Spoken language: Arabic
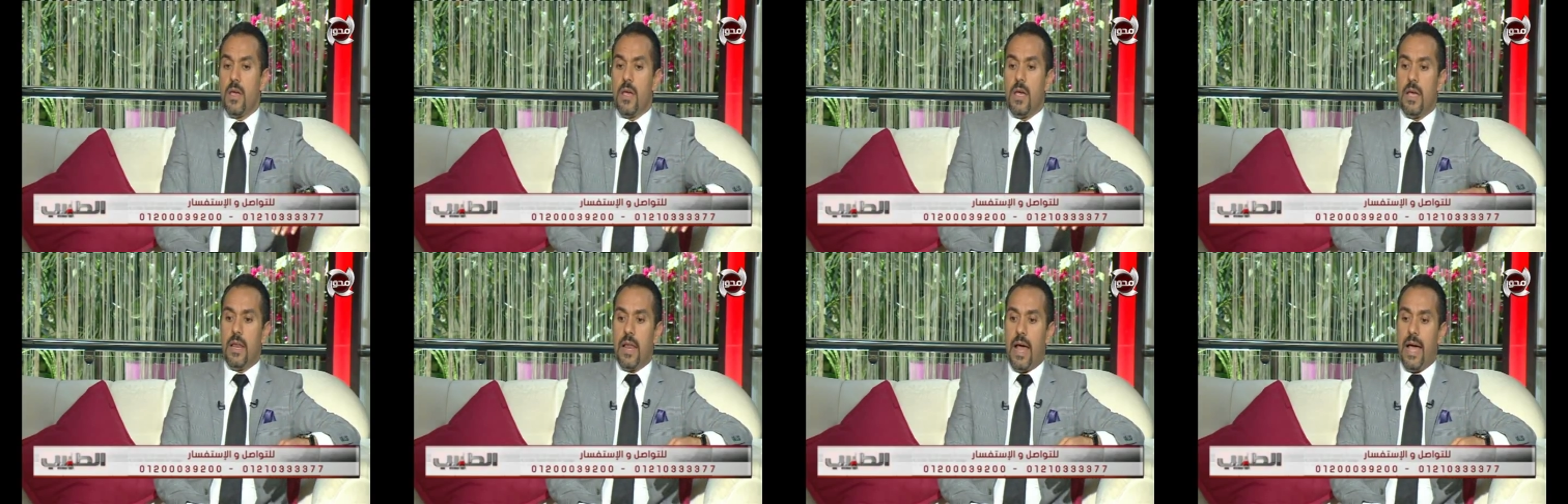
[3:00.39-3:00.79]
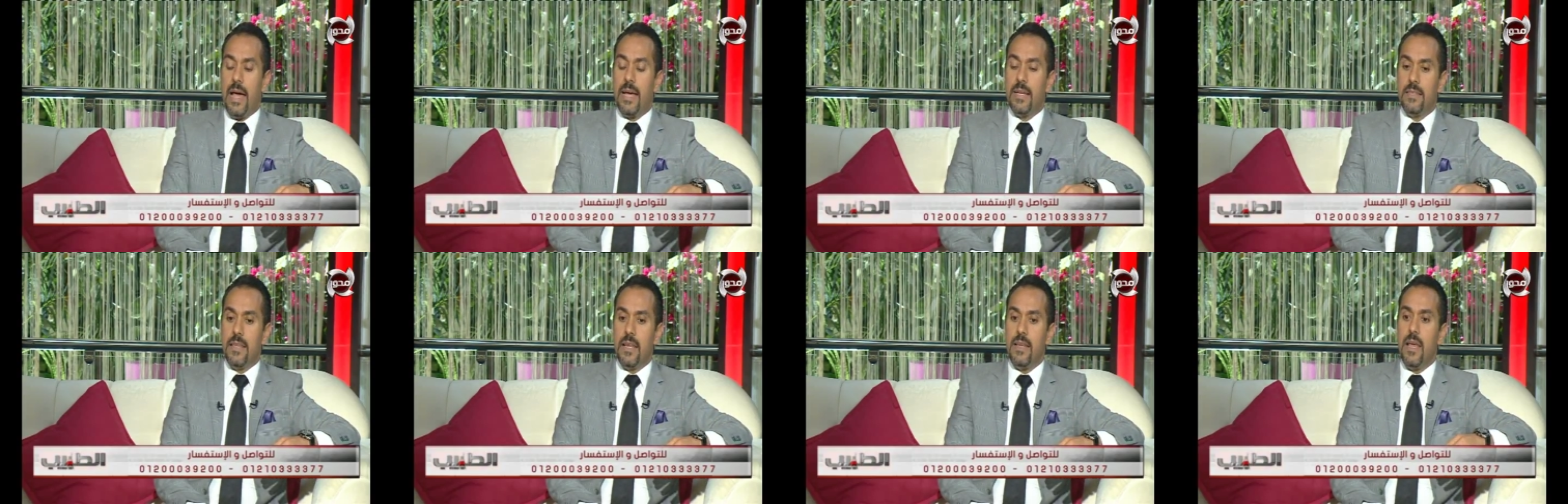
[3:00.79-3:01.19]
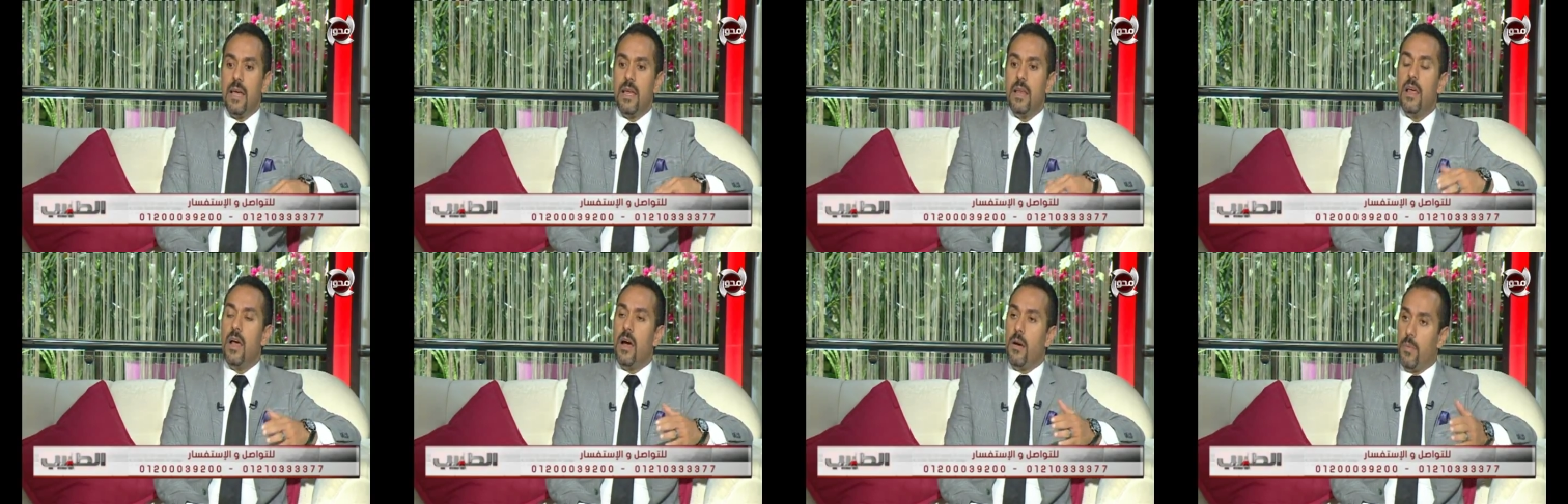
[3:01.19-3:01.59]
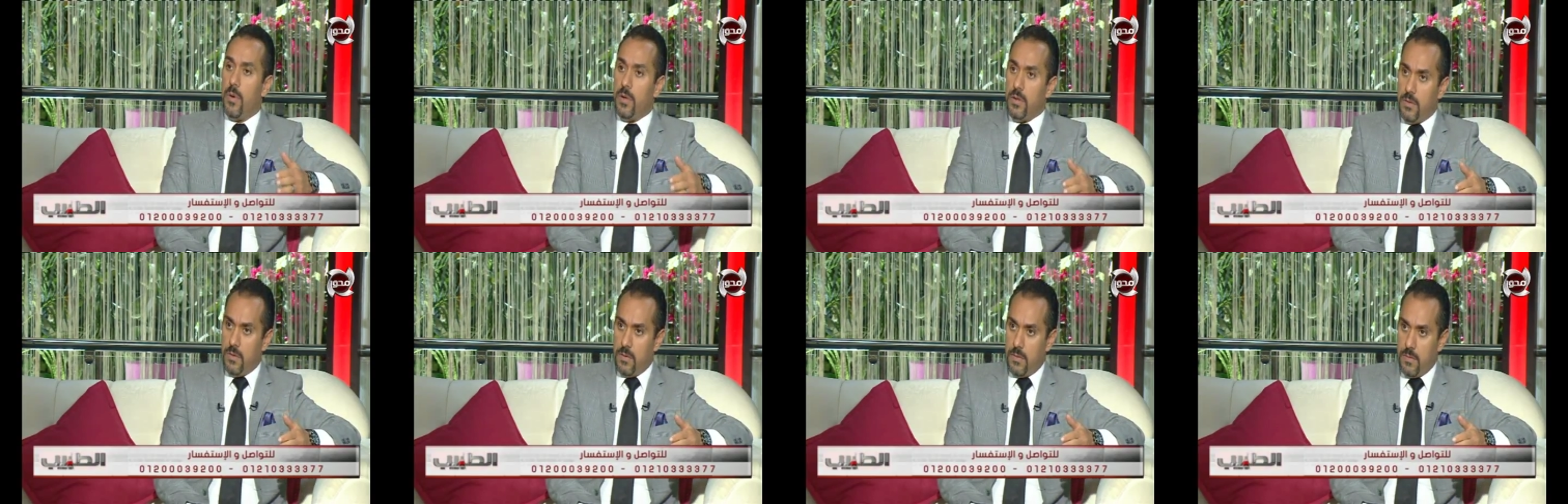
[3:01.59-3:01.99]
الحاجه الثانيه
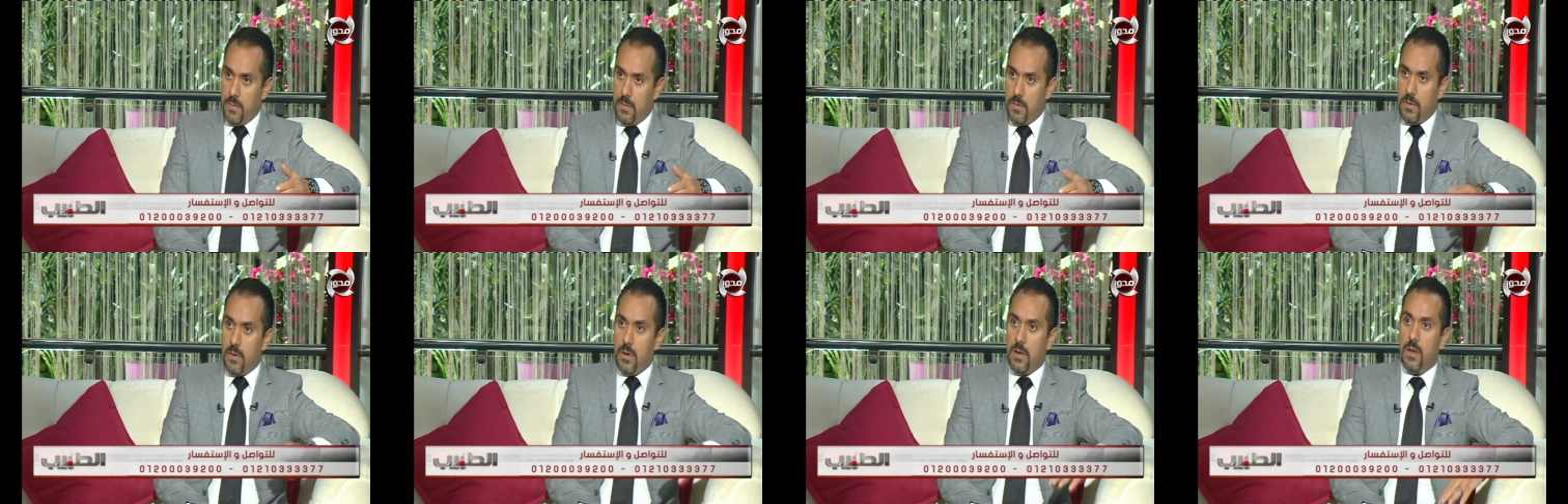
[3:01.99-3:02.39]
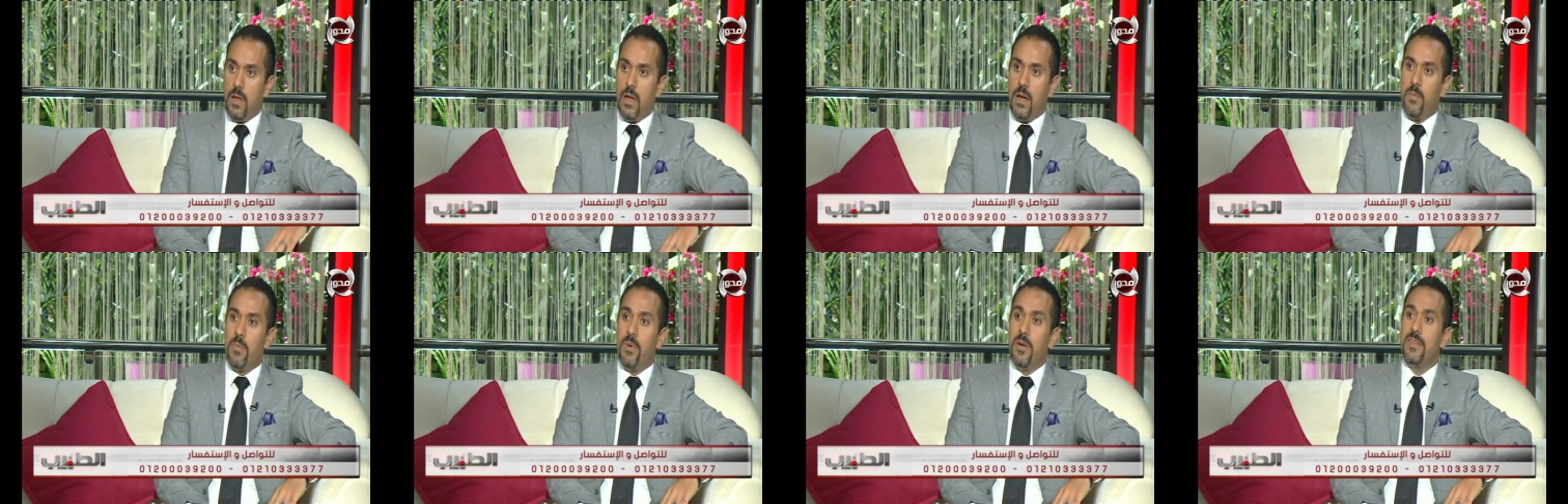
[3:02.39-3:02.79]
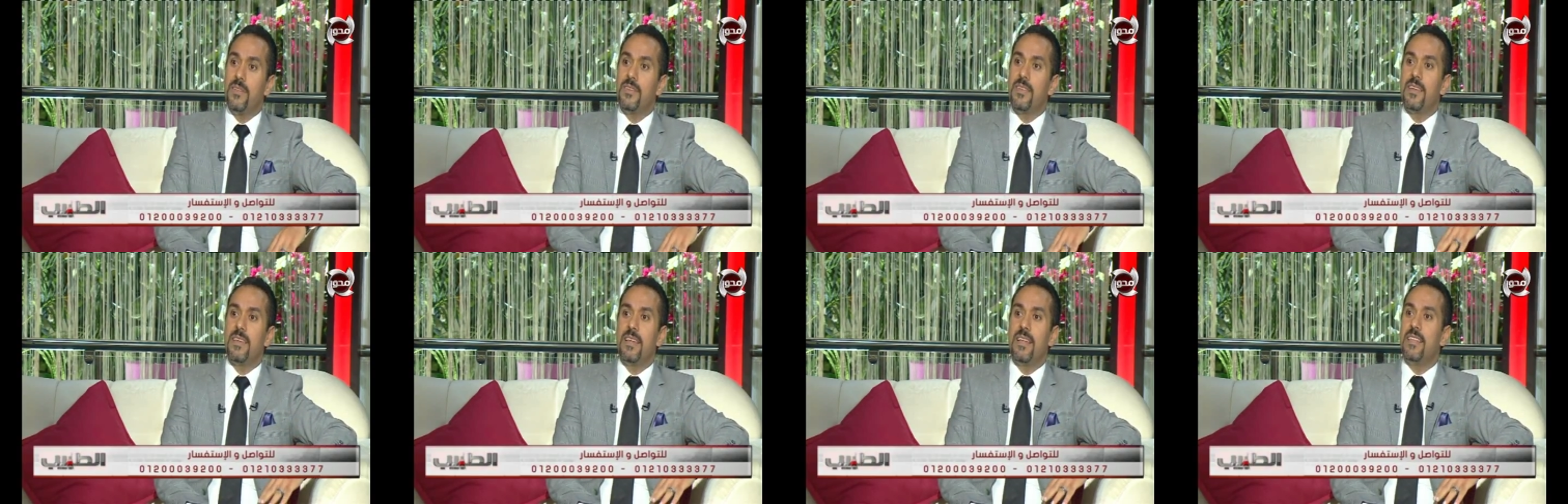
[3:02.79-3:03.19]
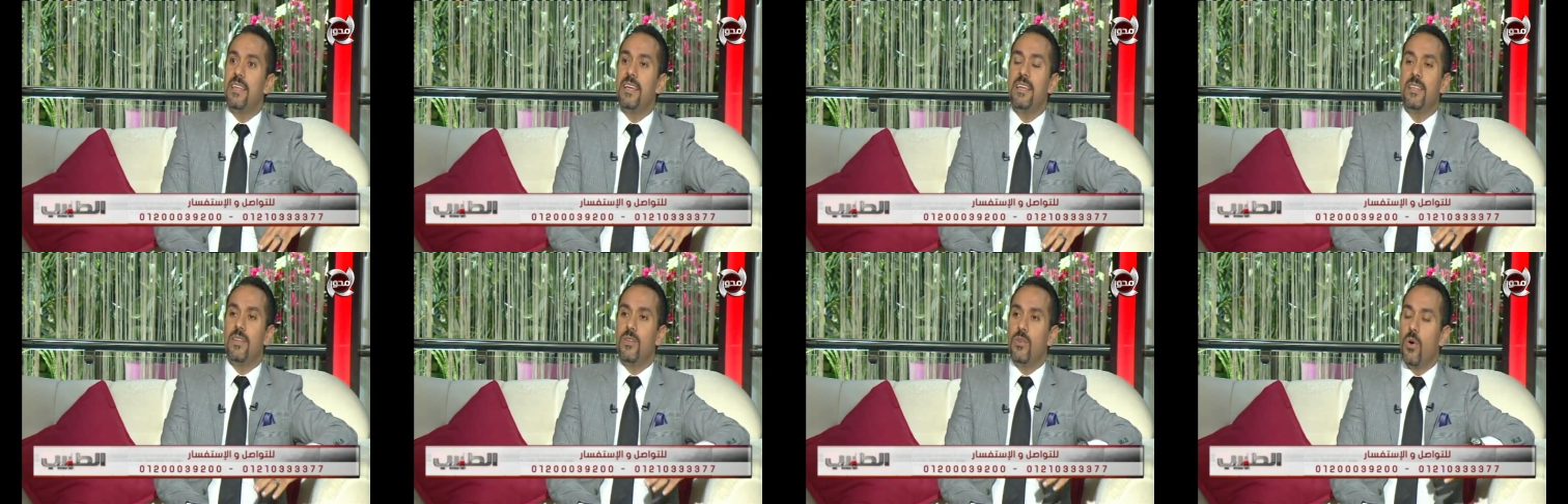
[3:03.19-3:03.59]
الاحباط الاحباط
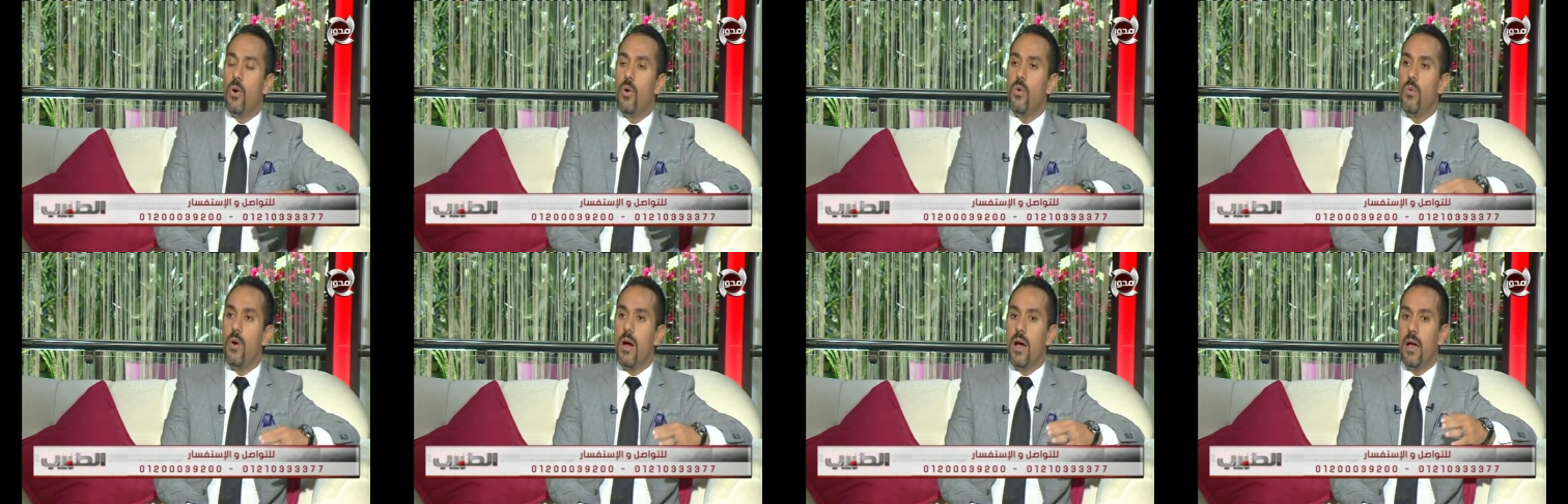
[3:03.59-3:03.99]
نتيجه ان هو